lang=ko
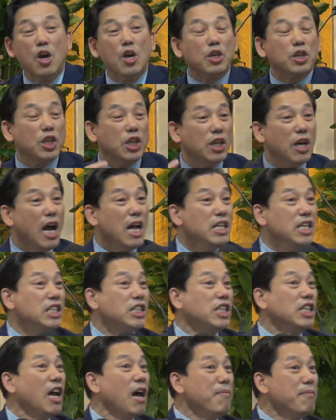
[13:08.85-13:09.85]
시간이
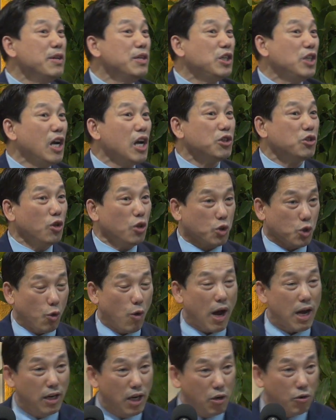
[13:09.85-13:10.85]
지나면 지날수록
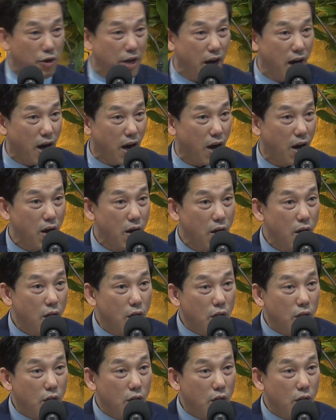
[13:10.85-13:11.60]
좋아. 할렐루야.